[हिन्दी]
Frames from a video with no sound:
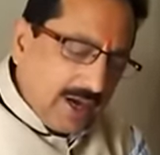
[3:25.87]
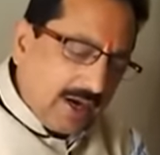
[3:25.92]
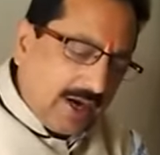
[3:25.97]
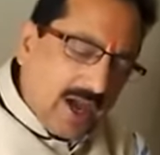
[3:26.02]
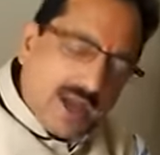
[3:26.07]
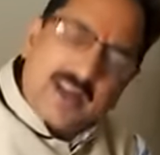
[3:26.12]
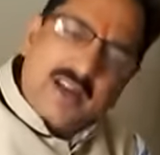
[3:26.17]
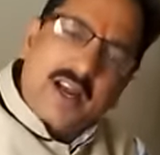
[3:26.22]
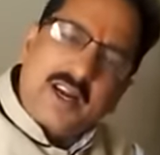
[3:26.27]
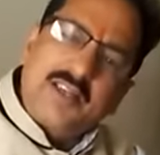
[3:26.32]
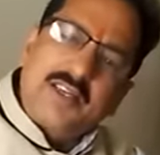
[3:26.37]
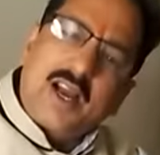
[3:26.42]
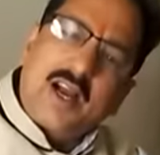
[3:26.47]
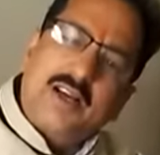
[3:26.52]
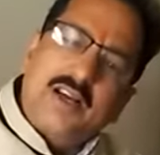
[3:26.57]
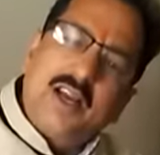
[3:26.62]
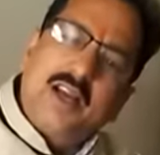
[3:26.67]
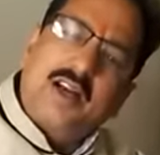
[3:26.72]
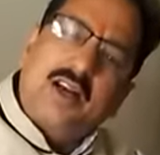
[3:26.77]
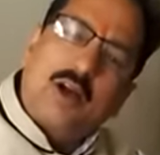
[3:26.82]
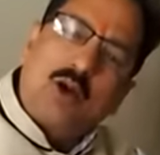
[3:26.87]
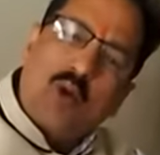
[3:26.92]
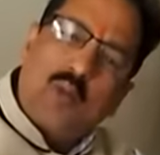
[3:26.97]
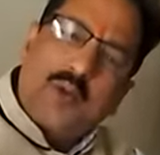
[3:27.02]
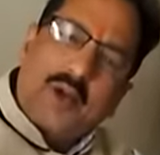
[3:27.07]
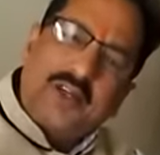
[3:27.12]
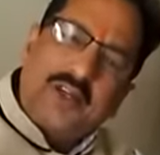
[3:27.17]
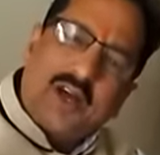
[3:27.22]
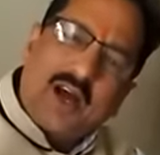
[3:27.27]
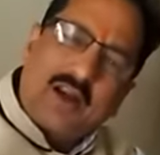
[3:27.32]
घर घर जाके करो
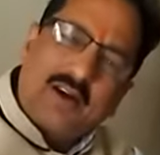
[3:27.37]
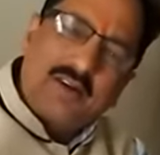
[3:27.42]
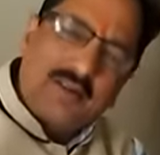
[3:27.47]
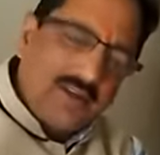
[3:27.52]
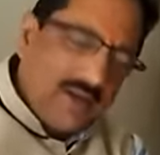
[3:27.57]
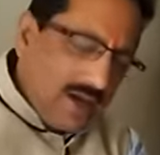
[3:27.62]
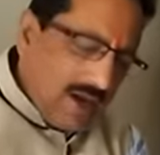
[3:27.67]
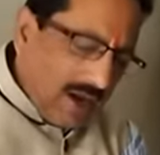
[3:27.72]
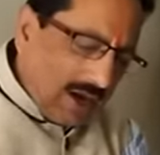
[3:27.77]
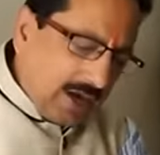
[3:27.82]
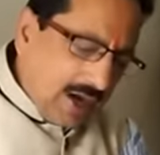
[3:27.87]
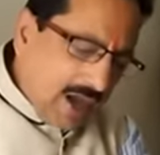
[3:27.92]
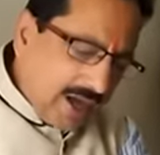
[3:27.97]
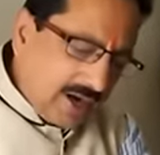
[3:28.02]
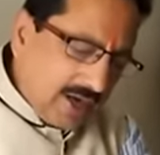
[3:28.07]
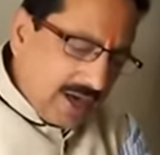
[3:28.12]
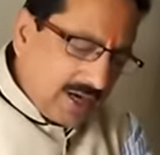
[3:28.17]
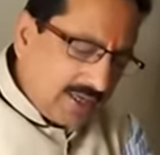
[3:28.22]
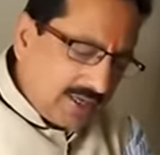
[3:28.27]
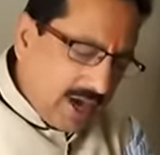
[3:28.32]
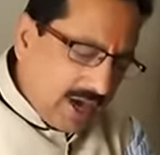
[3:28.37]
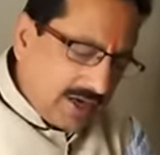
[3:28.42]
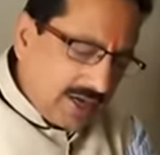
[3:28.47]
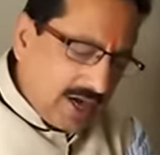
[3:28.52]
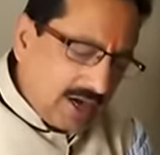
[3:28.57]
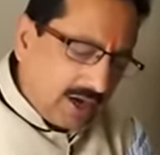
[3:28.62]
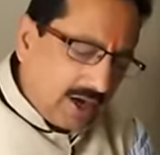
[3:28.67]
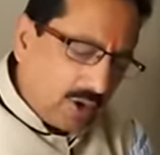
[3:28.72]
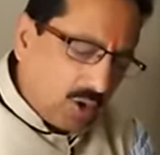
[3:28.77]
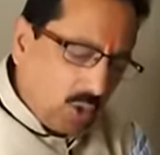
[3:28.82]
प्रचार घर घर
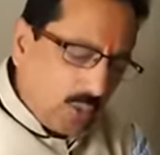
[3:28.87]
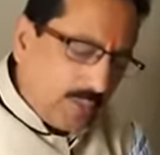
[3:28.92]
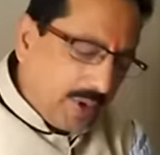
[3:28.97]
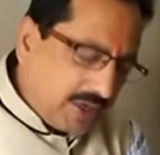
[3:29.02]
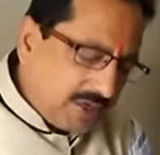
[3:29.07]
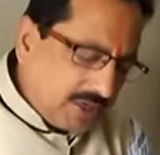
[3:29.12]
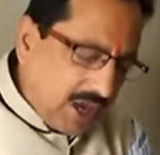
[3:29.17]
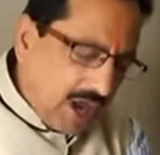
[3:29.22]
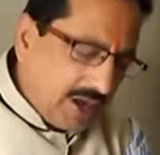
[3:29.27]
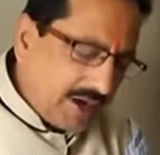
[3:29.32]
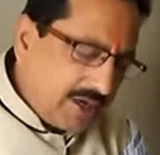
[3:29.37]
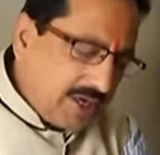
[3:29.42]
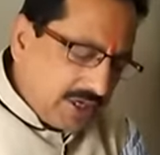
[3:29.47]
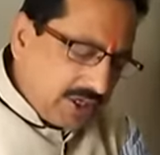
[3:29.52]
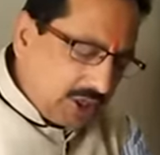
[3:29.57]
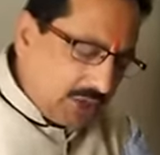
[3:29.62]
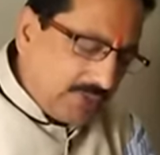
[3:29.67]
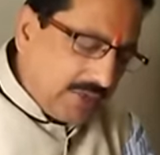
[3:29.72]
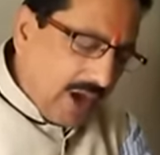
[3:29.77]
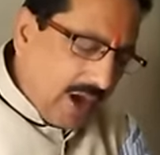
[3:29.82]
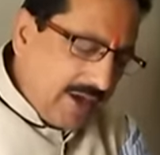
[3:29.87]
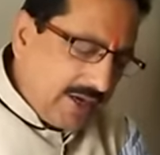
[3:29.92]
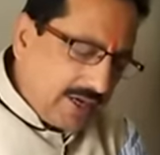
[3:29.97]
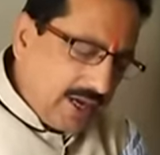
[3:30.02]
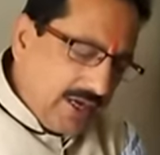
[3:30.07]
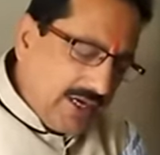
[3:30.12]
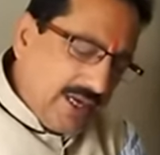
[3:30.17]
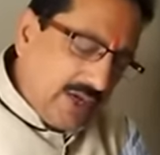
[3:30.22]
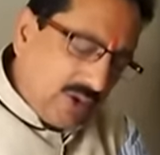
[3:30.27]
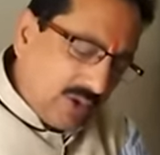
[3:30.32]
जाके करो प्रचार सफाई
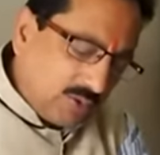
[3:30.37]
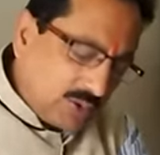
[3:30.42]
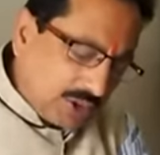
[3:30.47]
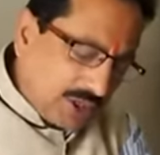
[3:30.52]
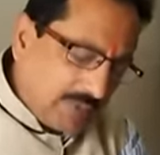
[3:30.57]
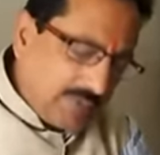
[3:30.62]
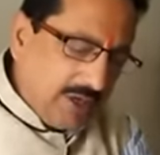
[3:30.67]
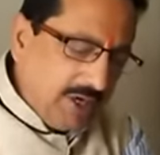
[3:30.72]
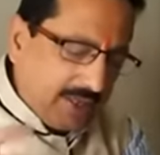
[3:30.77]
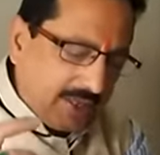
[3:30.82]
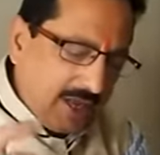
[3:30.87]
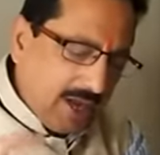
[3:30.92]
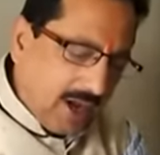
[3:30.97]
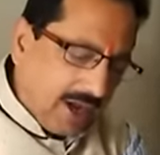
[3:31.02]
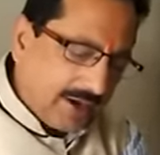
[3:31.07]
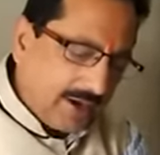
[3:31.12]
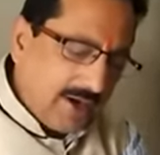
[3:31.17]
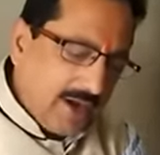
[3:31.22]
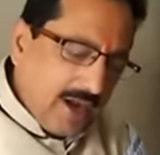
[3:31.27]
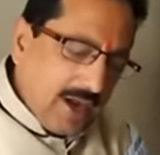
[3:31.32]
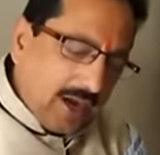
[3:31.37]
के लिए हूं सभी तैयार